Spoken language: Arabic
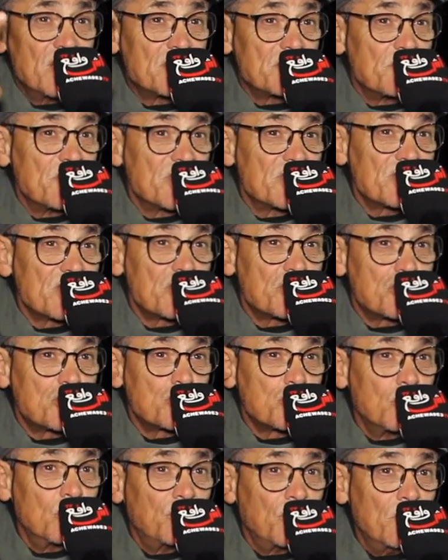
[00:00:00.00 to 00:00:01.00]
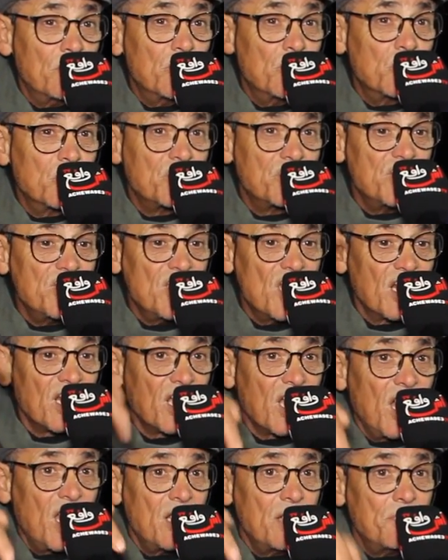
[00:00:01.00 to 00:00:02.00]
تملصت الشوفه من ودنيا
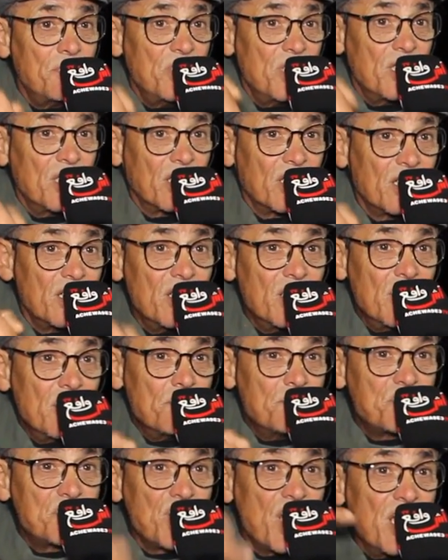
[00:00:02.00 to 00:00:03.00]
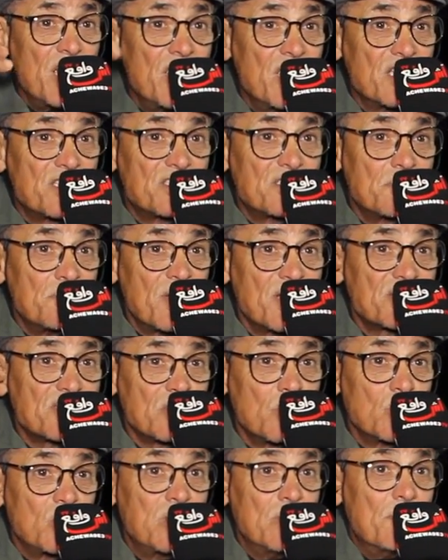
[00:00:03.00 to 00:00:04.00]
لقاع البير مشى هي تسمع
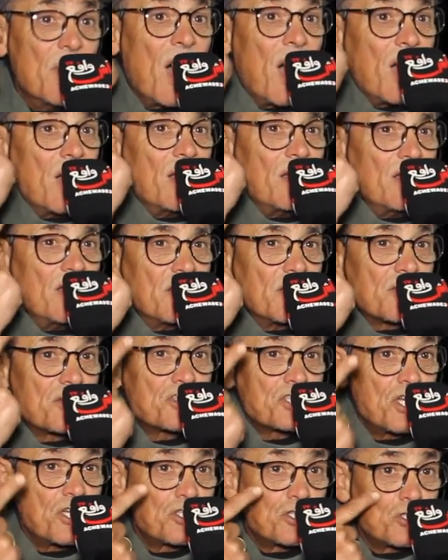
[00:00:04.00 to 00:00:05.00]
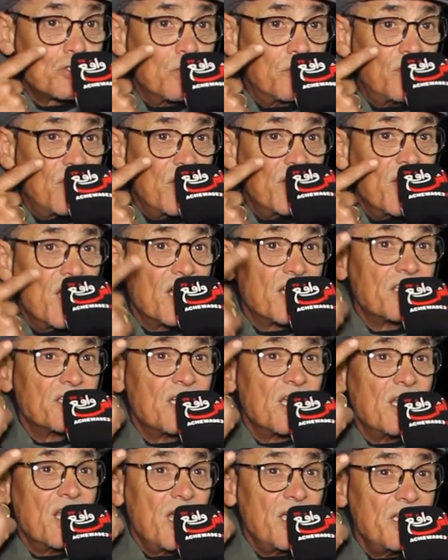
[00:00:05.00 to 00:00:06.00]
صوت الماء رجعت الشوفة
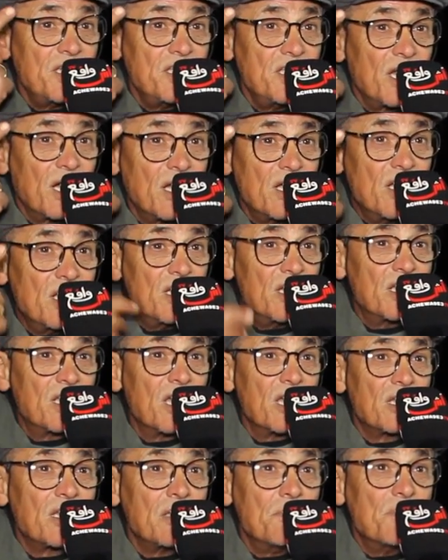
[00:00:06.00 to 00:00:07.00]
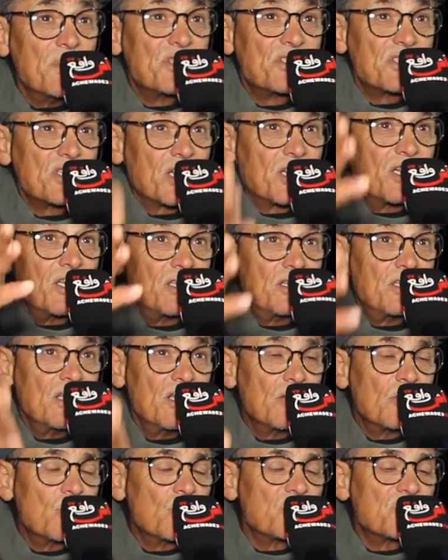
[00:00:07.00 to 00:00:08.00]
ناكدة العينيه لقات الماء سقد
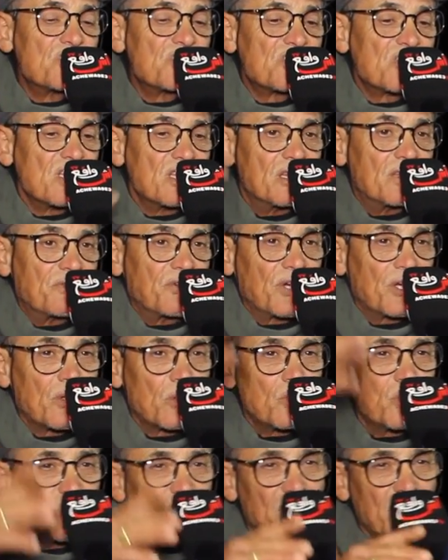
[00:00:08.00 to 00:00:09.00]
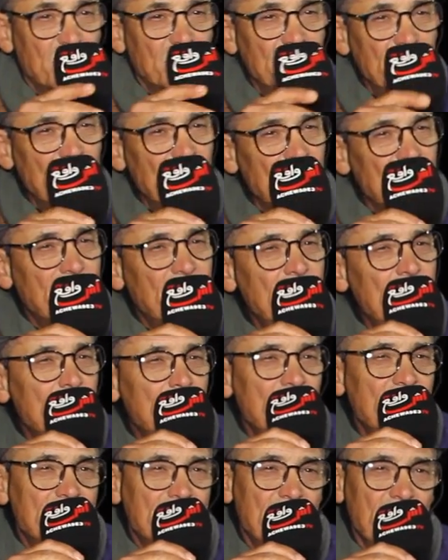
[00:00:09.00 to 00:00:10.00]
وتسد فكرون الارض راه
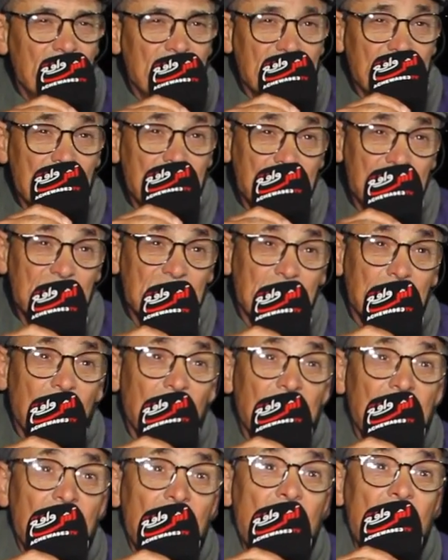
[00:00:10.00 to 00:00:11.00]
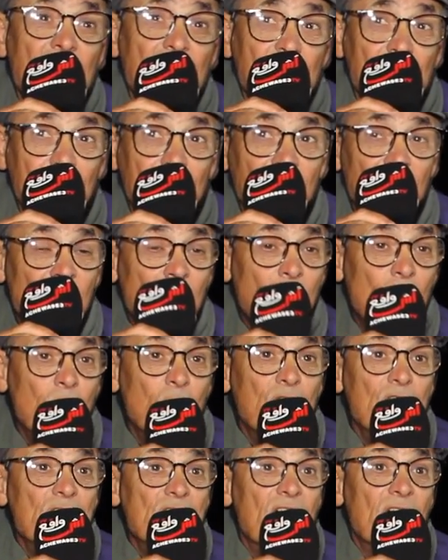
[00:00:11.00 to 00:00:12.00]
كاين ما يتقال هادشي سبقناه لهم
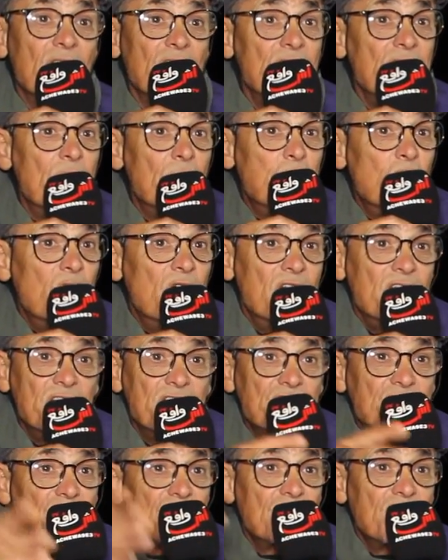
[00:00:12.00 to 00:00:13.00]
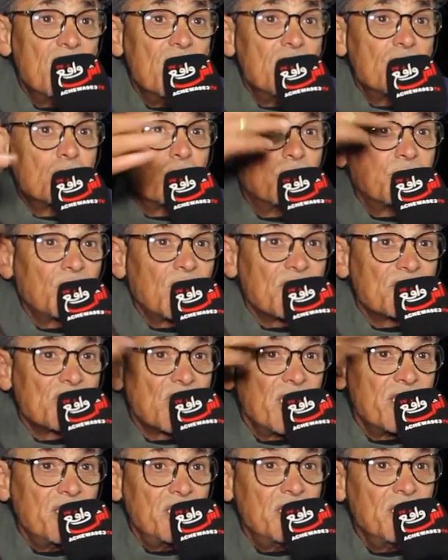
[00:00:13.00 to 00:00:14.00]
وقلنا راني ابوها لي هادشي قالته في
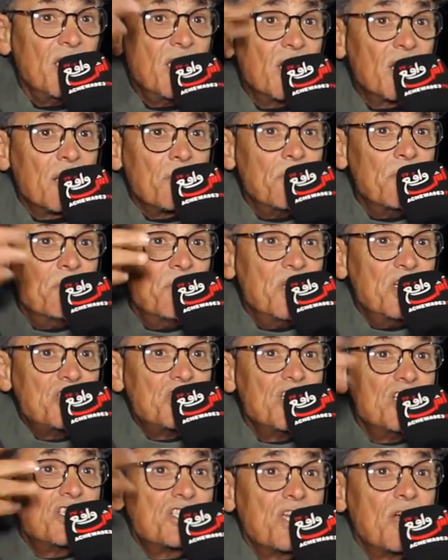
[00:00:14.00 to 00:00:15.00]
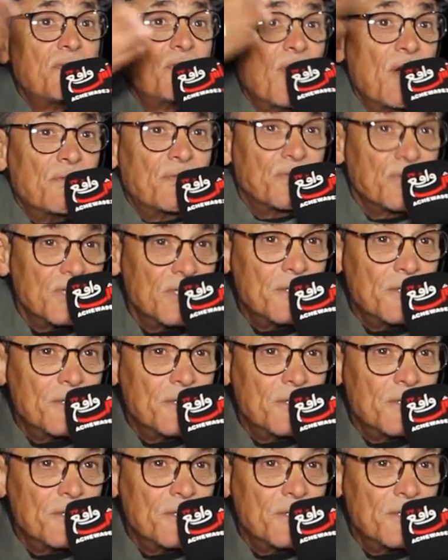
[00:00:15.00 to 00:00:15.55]
قصائد قبل ما يجي الجفاف